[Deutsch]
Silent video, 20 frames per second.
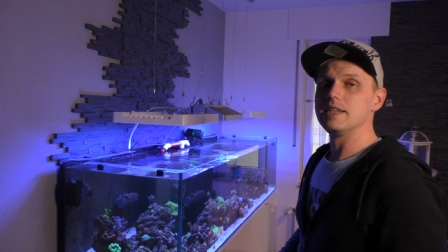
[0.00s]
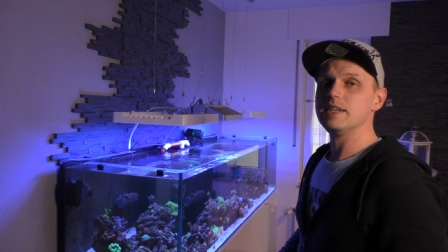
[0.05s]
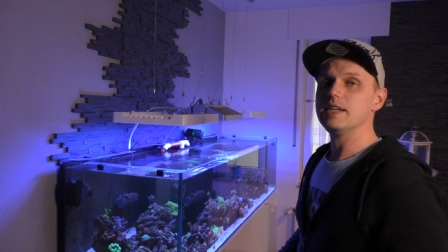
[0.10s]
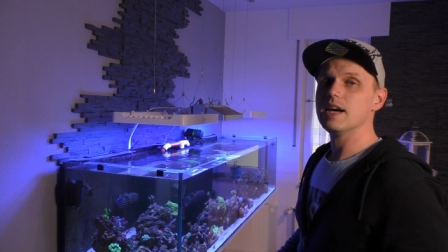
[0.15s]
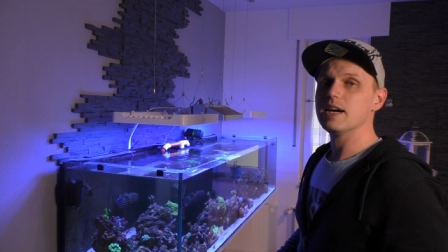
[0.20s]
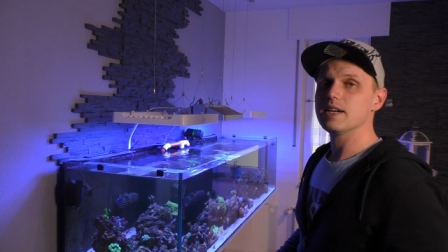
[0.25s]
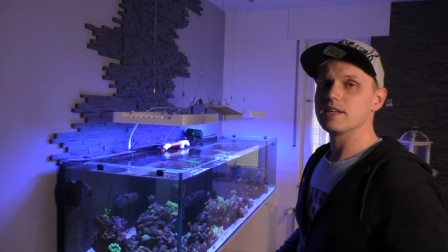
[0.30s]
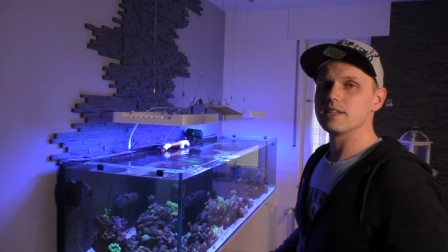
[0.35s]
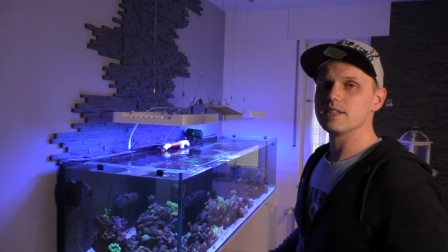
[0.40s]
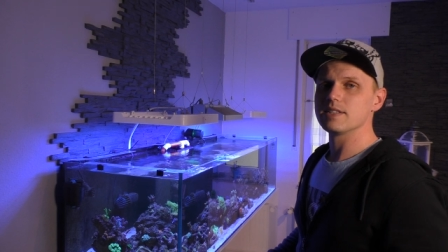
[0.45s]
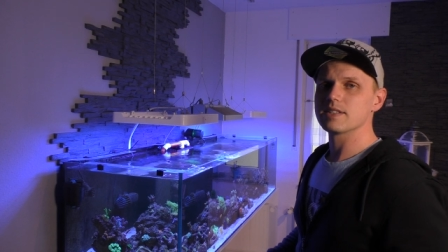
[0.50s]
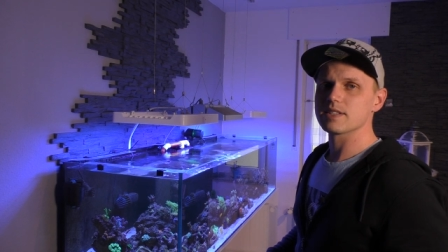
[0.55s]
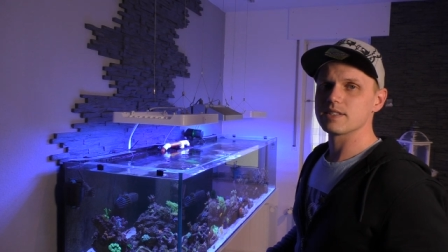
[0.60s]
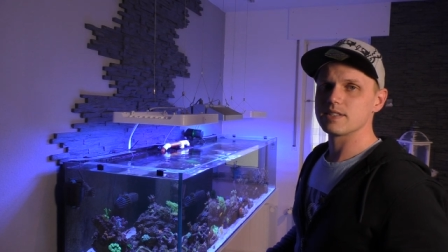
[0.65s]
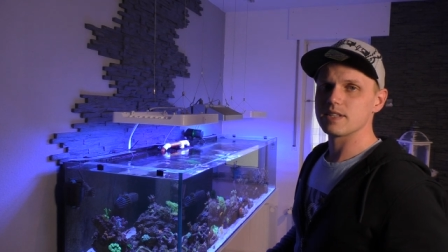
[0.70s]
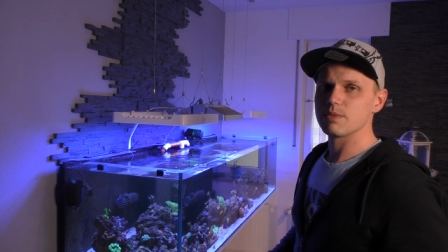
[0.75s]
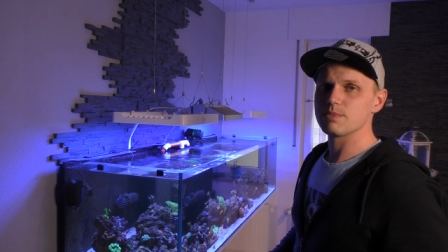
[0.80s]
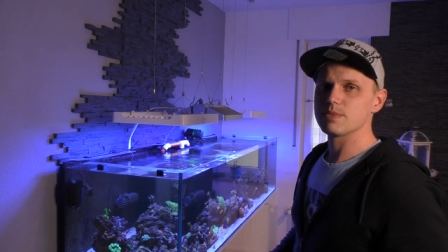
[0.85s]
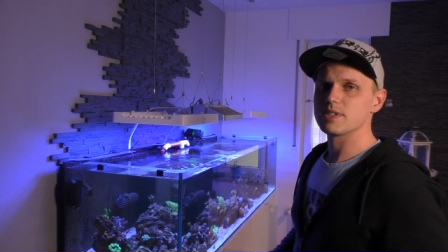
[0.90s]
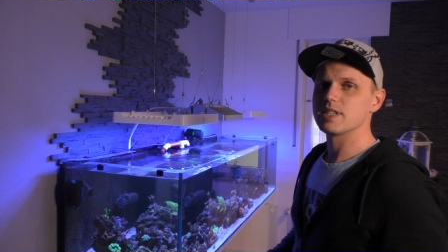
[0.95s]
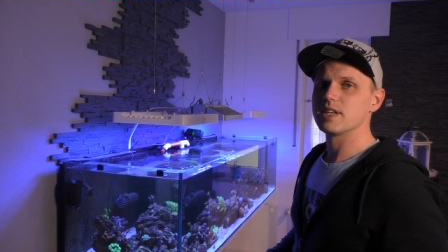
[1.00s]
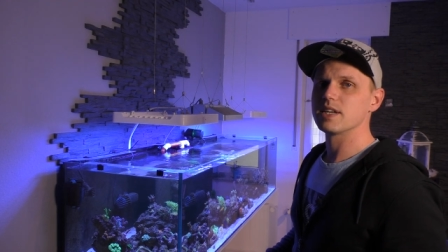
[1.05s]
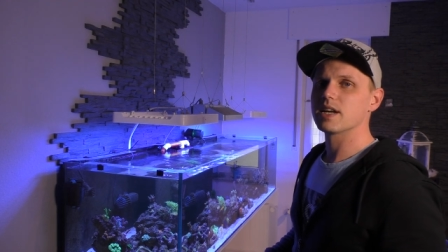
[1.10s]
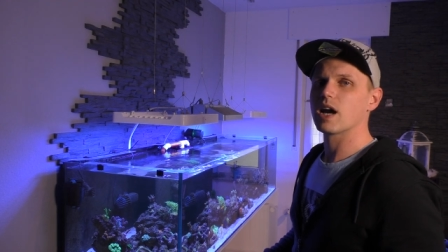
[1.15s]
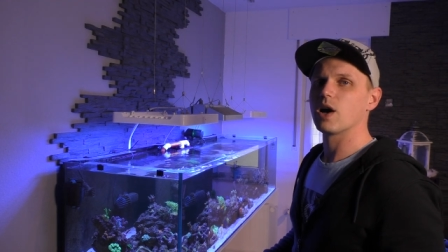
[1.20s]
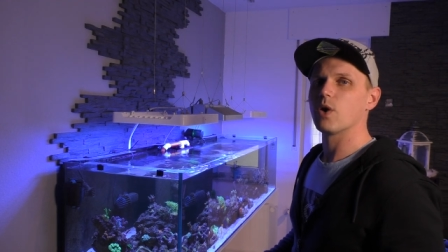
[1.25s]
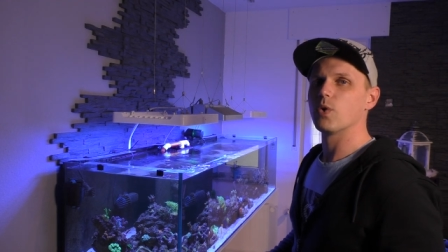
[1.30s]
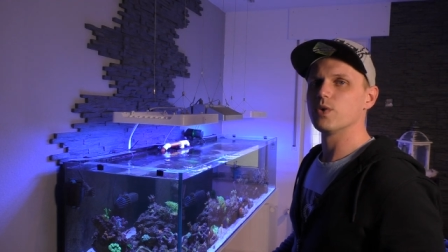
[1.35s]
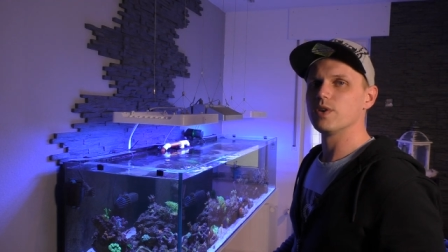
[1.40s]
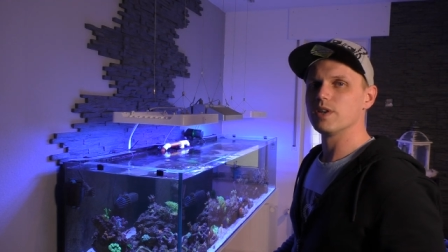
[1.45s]
Die hat insgesamt
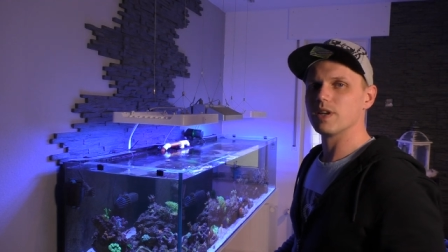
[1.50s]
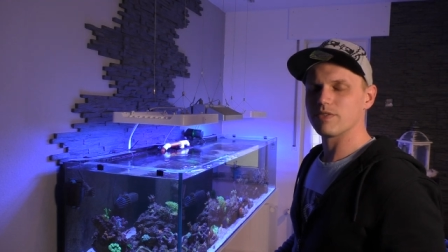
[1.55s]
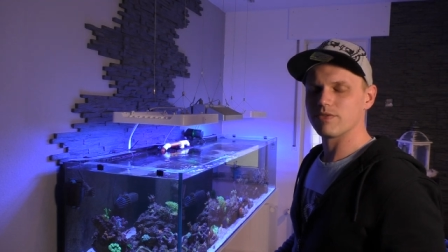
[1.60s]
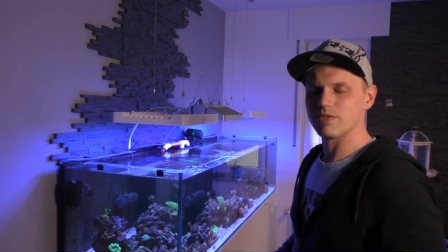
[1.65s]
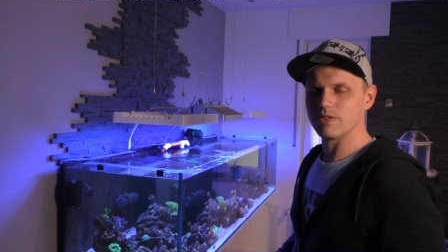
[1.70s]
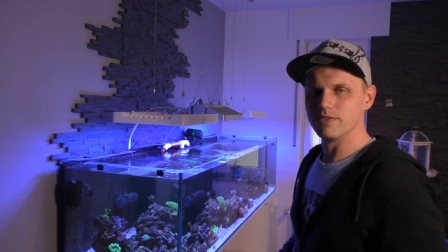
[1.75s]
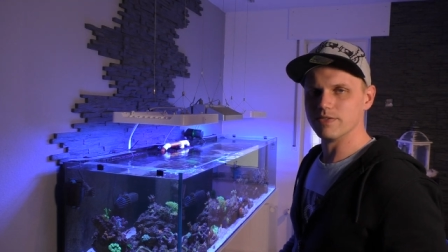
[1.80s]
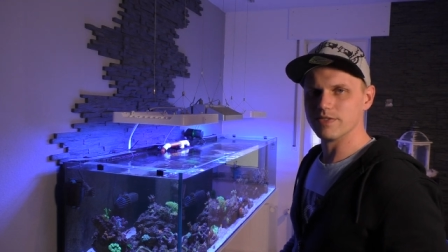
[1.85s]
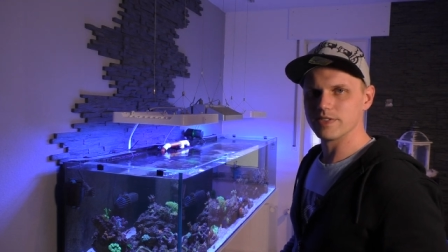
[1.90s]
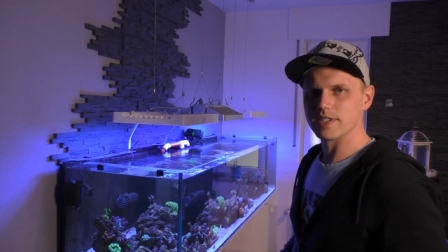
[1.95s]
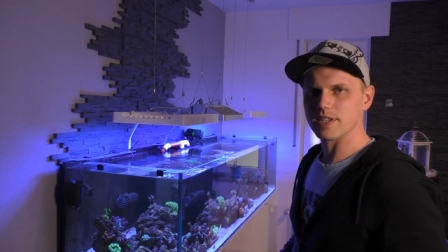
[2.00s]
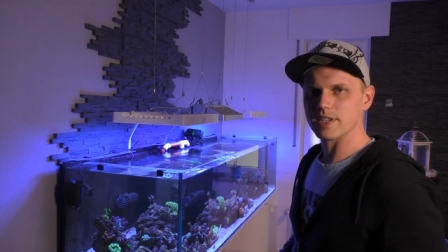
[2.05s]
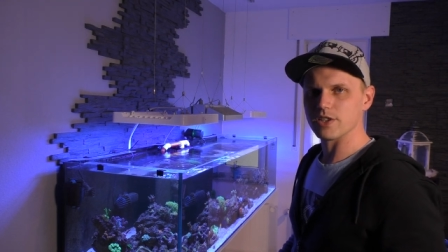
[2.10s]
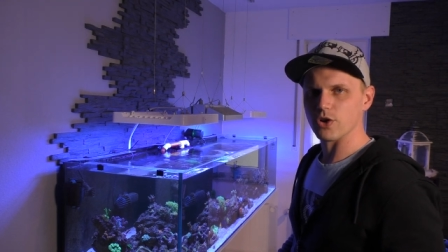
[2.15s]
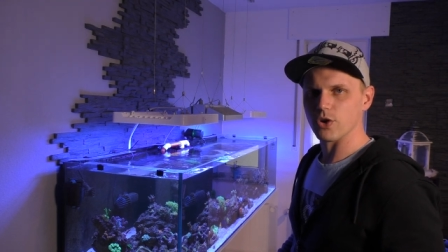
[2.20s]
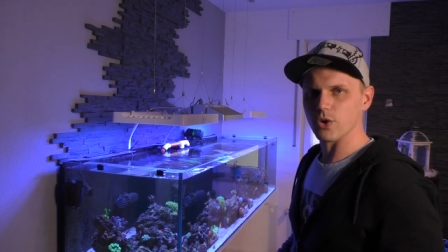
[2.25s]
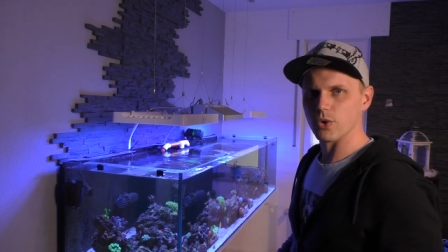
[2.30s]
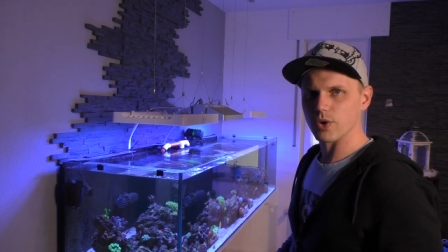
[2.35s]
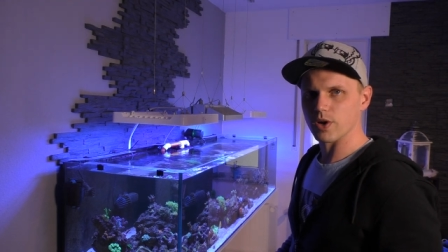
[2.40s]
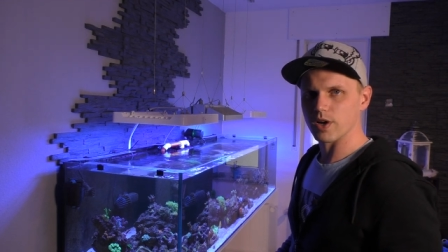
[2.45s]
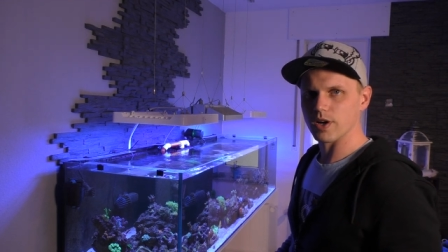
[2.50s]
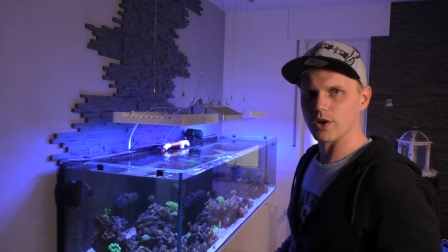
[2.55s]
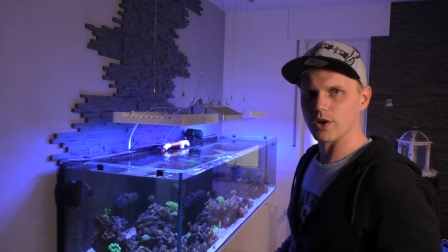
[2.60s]
ca. 150 Euro